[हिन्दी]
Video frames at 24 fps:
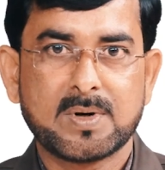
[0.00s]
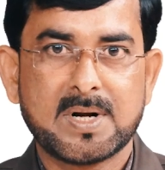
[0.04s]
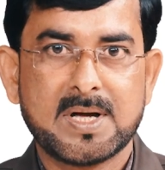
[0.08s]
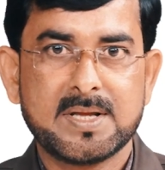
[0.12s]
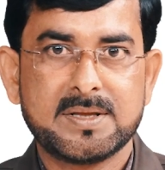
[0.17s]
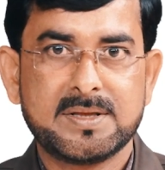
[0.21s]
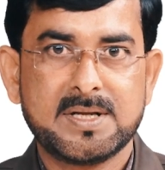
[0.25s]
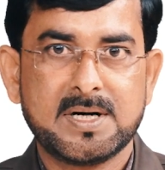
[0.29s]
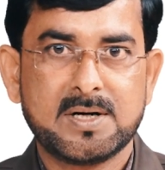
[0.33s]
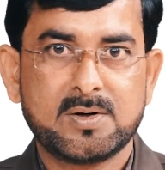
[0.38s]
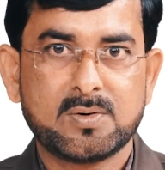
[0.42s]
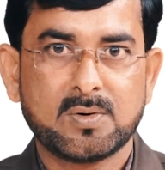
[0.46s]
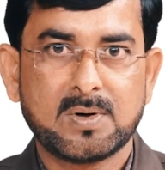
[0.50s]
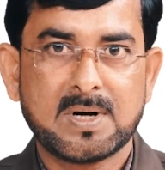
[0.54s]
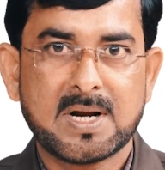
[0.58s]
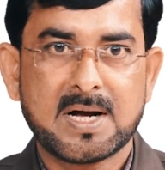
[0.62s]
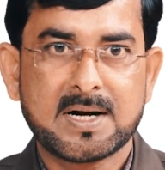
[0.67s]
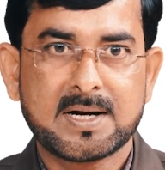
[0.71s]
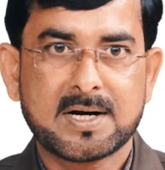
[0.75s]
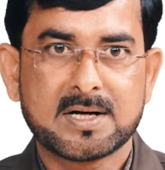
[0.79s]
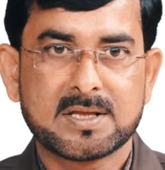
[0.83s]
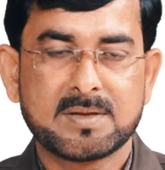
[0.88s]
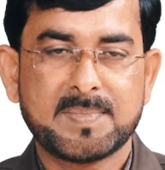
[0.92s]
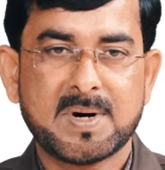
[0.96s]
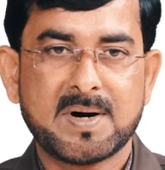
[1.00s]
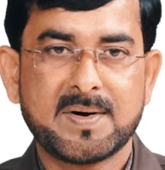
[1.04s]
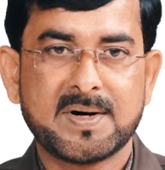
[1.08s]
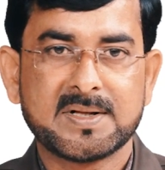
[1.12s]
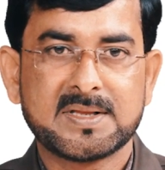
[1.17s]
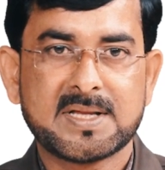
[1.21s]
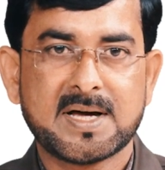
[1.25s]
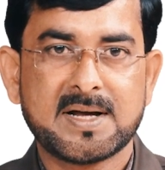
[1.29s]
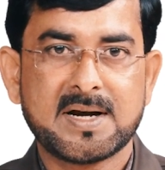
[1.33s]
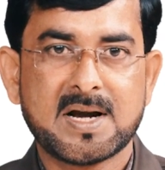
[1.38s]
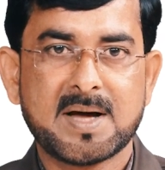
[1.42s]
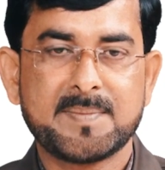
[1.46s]
कुरैसी टोला कस्बावा
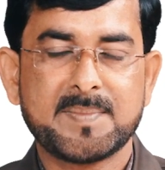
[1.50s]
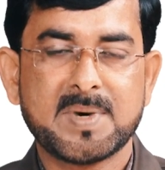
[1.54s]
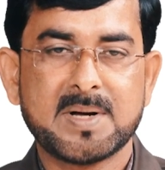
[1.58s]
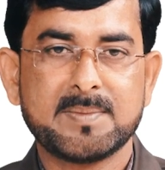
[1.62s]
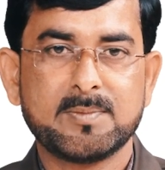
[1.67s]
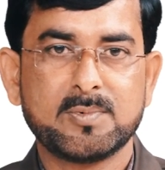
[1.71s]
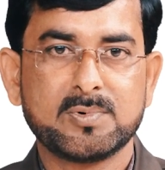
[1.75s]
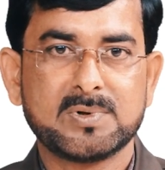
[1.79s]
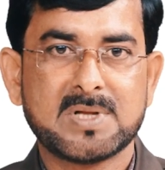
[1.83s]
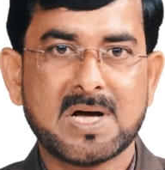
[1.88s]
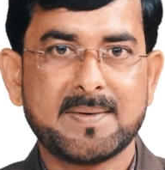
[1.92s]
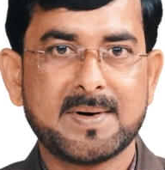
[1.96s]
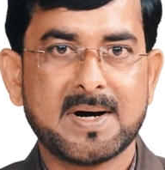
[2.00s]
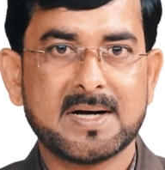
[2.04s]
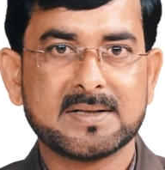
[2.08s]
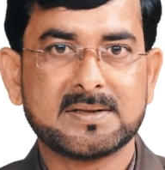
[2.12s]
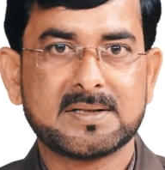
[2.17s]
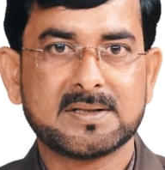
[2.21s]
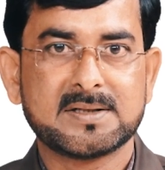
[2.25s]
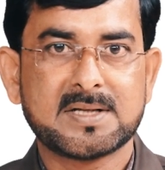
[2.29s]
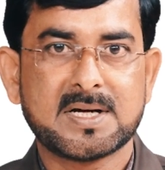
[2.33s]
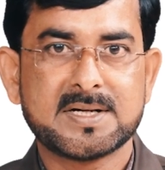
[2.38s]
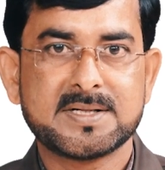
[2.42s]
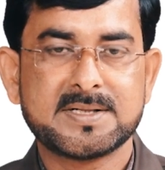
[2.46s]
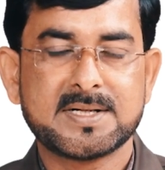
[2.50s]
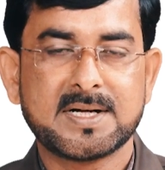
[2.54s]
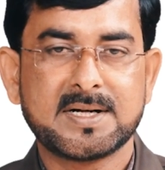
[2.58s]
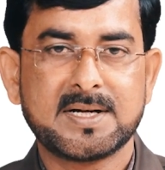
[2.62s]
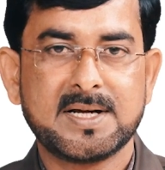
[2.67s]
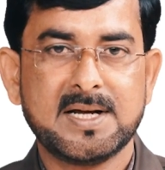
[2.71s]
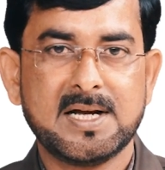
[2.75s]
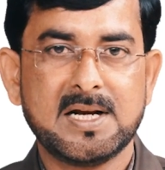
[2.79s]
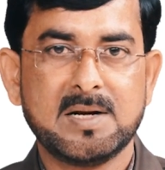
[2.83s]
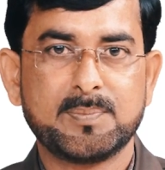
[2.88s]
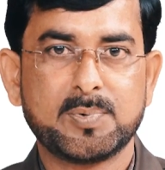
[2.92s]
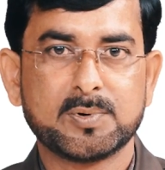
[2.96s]
थाना महमूदाबाद तथा
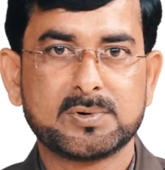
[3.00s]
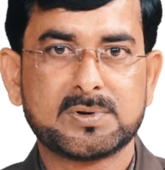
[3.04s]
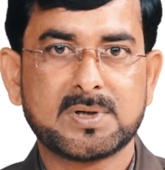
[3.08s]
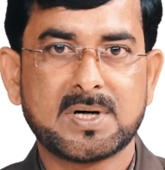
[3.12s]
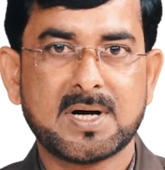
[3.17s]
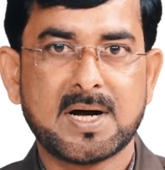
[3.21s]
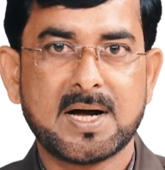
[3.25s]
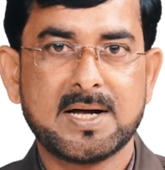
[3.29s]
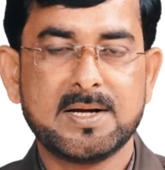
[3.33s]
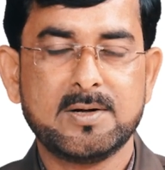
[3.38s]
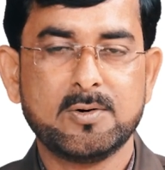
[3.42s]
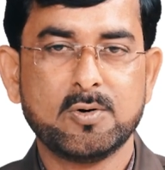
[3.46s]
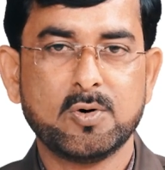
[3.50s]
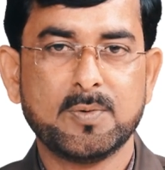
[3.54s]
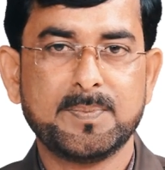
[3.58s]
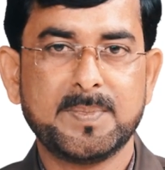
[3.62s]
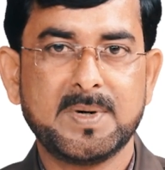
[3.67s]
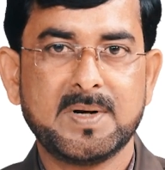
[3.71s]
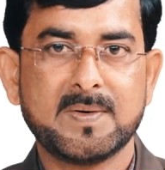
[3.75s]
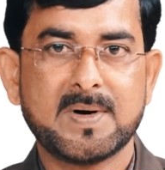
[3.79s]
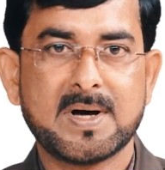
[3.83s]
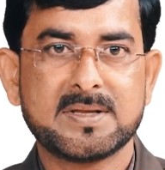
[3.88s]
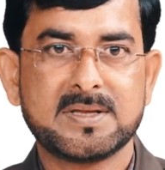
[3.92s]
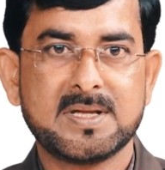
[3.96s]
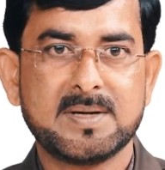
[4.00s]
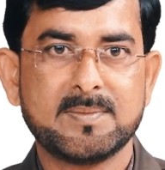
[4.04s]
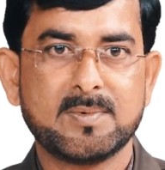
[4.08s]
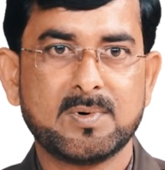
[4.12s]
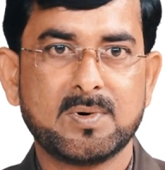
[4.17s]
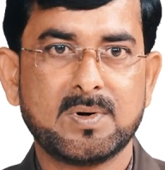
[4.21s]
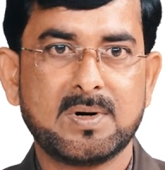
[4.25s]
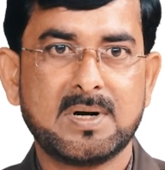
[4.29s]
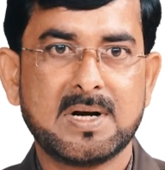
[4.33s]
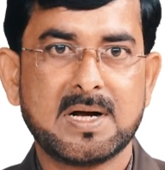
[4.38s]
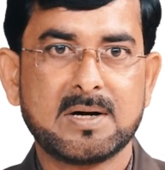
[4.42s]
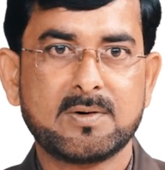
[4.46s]
शकील पुत्र अयूब निवासी
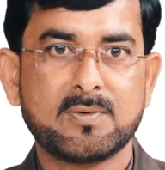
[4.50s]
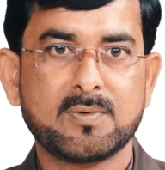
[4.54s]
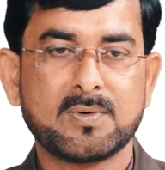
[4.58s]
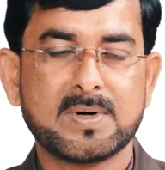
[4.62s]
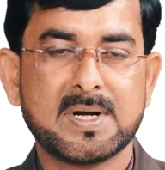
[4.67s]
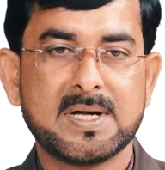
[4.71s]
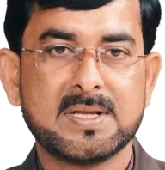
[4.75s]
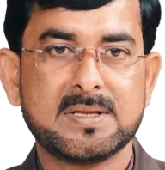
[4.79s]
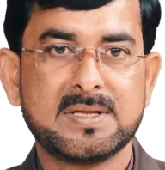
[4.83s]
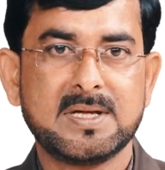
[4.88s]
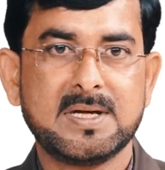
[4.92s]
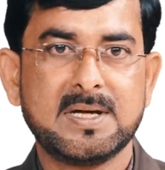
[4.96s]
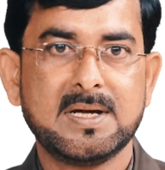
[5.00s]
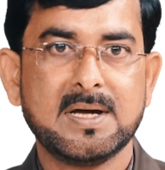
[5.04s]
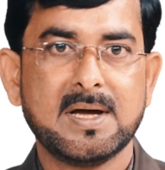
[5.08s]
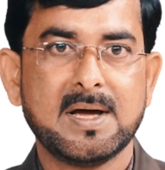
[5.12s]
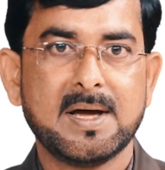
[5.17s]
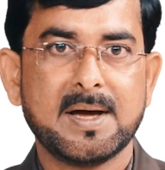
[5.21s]
मोहल्ला कुरैसी